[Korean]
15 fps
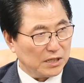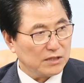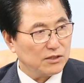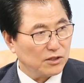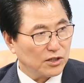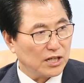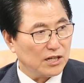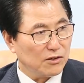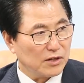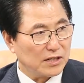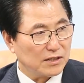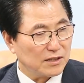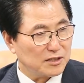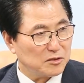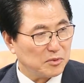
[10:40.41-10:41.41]
만들어가려
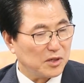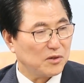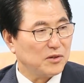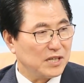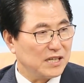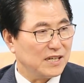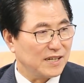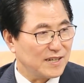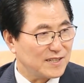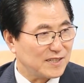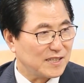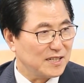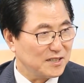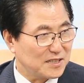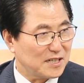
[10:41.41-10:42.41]
하는 것이 바로 해양
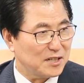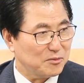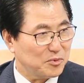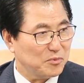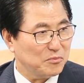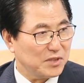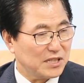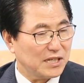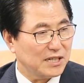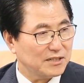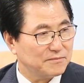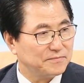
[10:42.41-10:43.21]
헬스케어 산업입니다.